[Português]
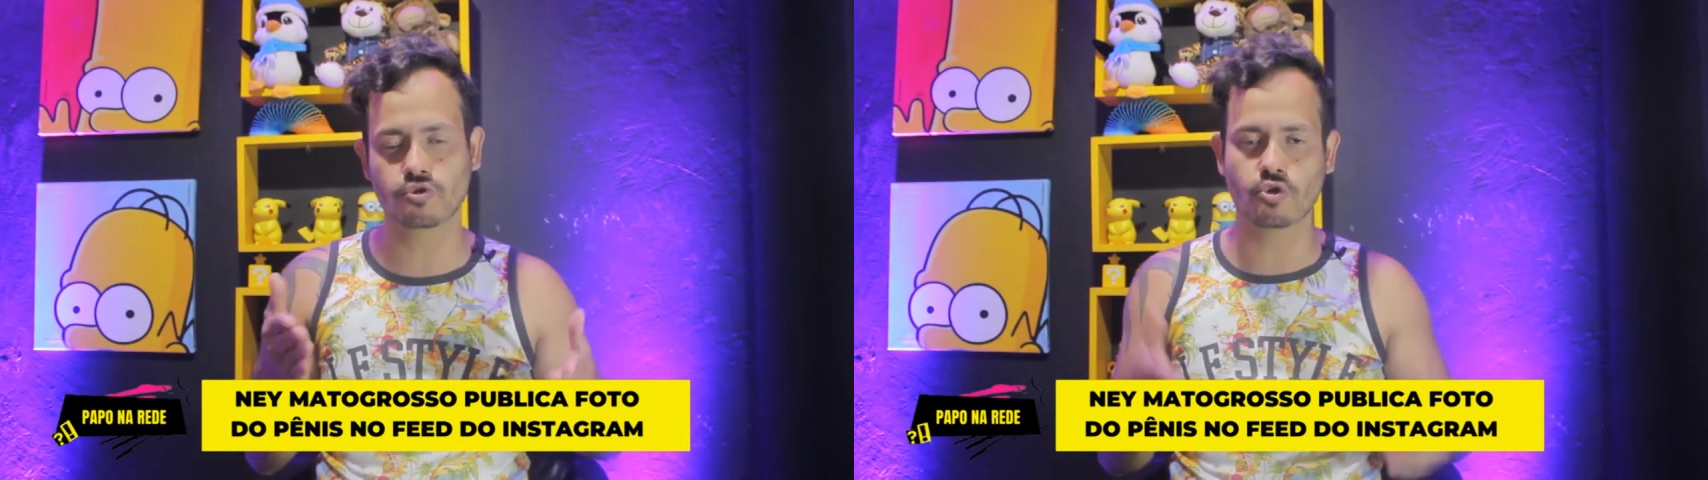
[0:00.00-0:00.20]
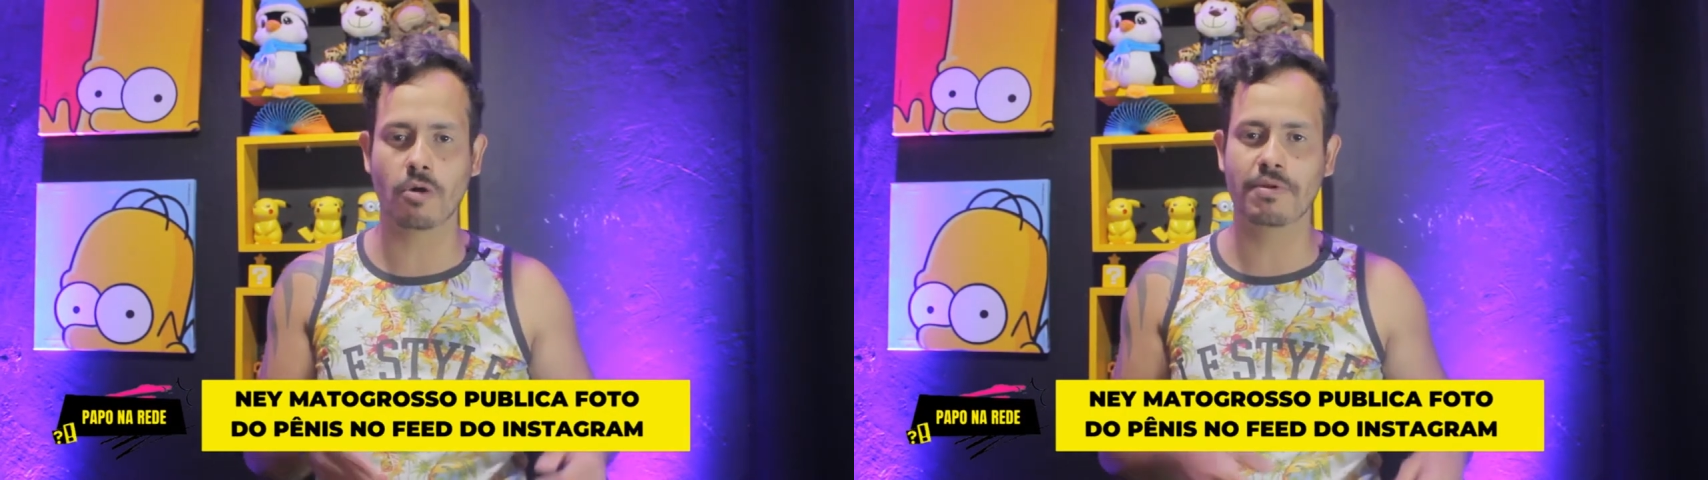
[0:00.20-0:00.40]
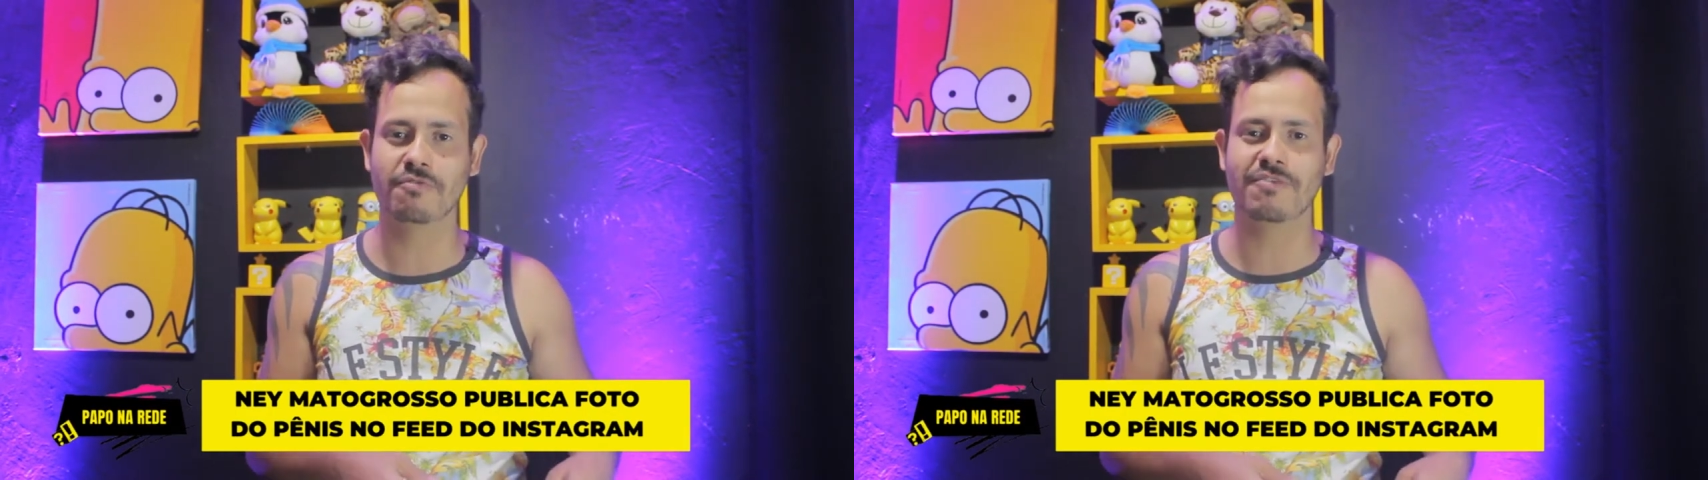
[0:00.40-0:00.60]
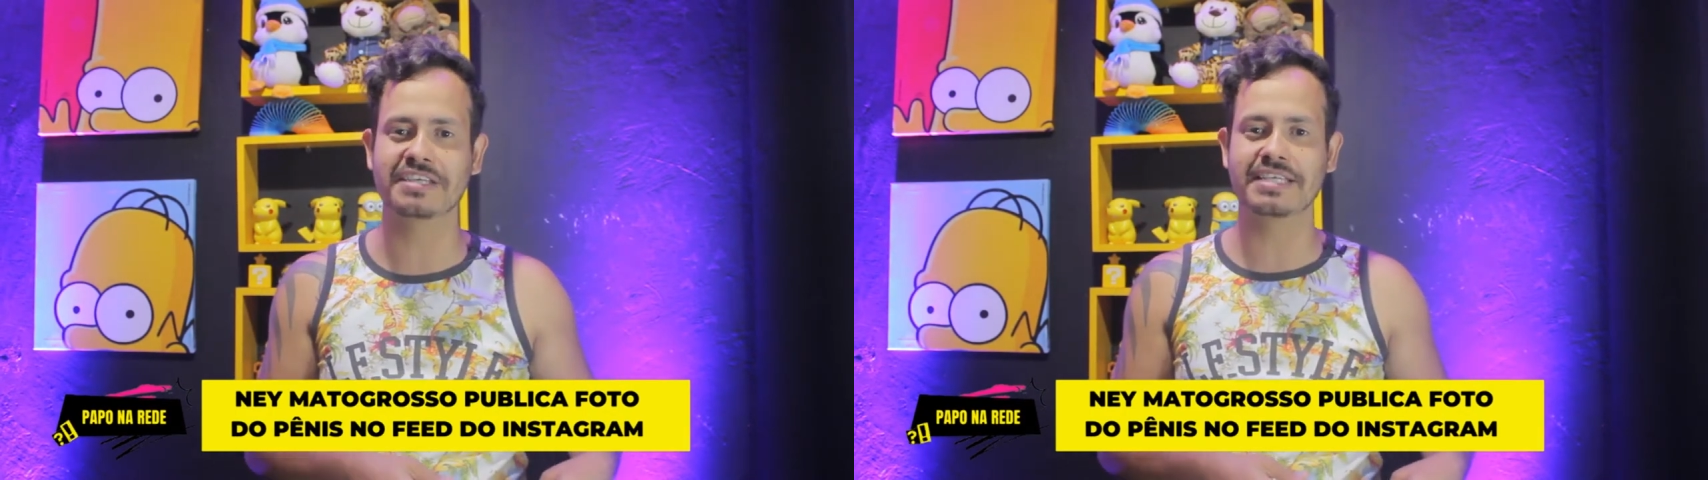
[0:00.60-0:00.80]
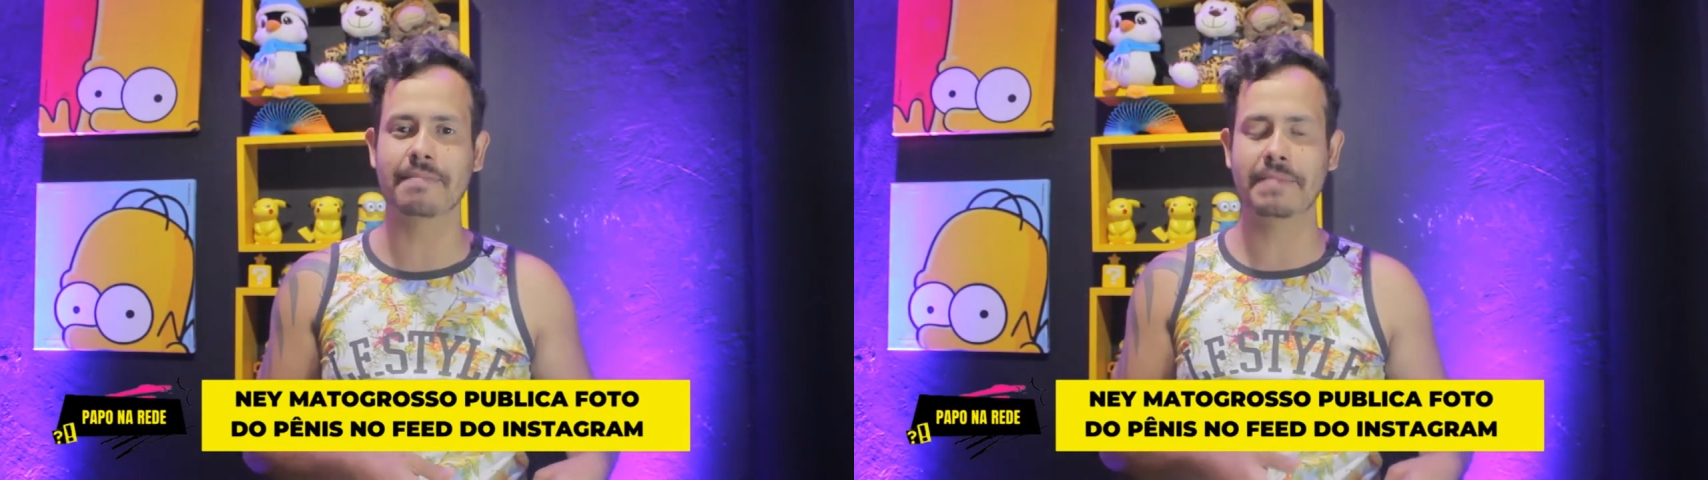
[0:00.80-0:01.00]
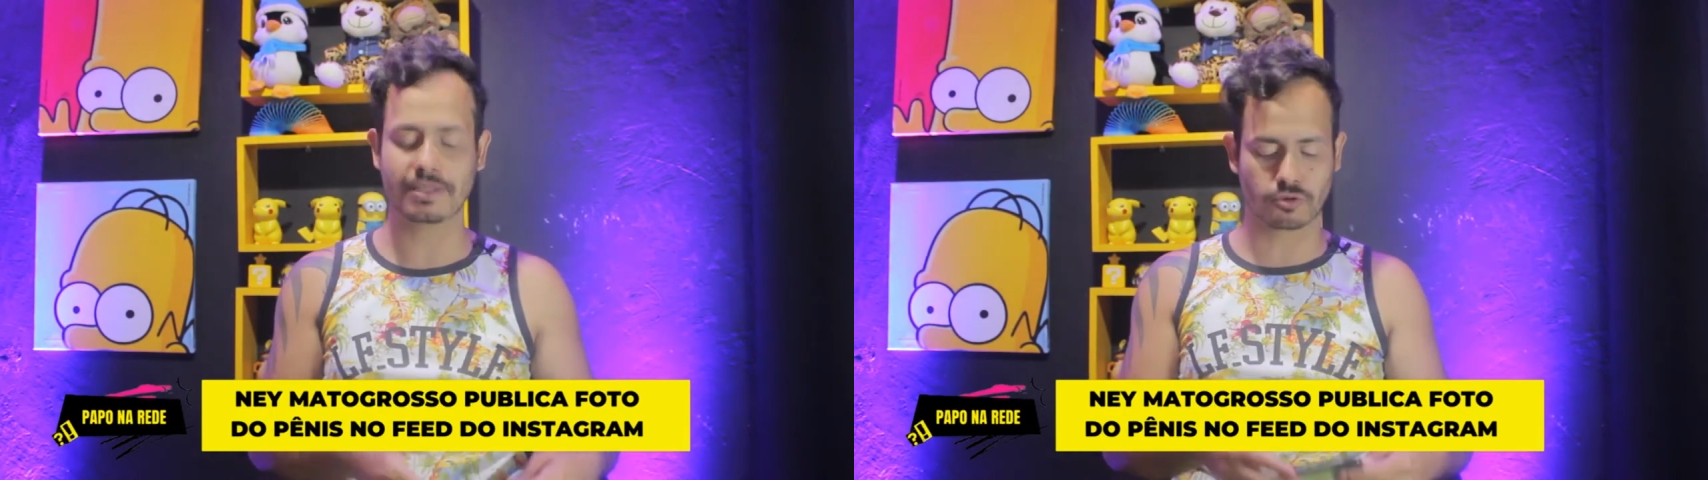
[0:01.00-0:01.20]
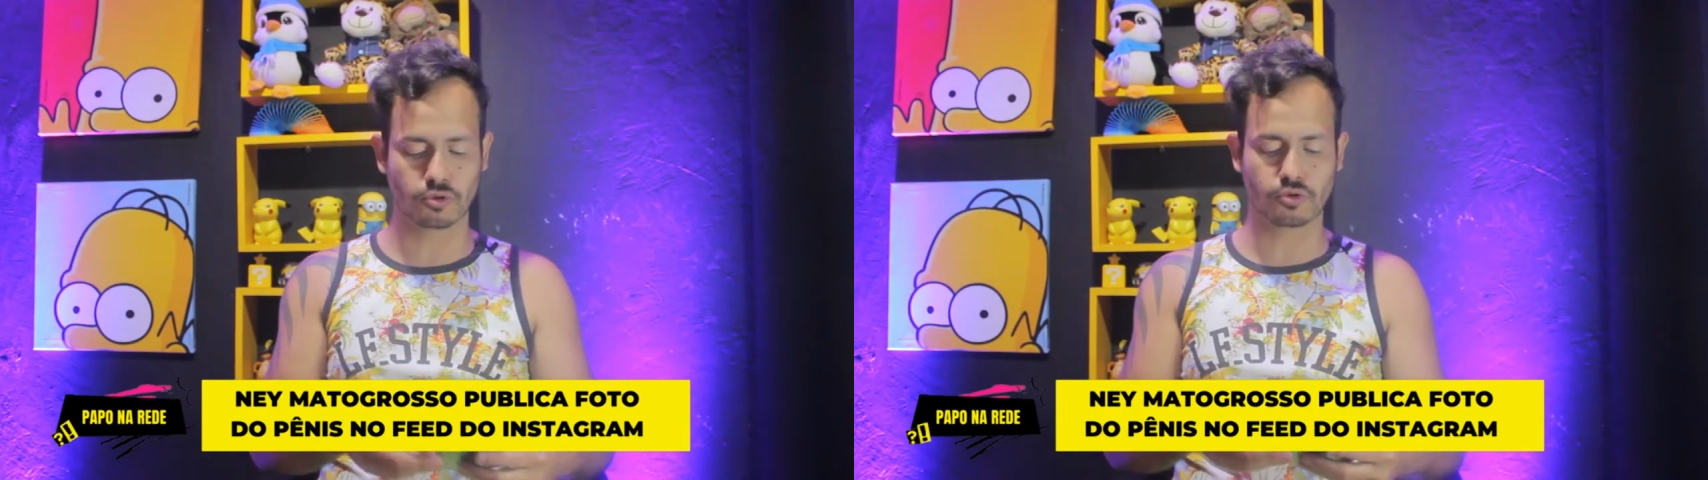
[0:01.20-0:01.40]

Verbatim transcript: sobre o vazamento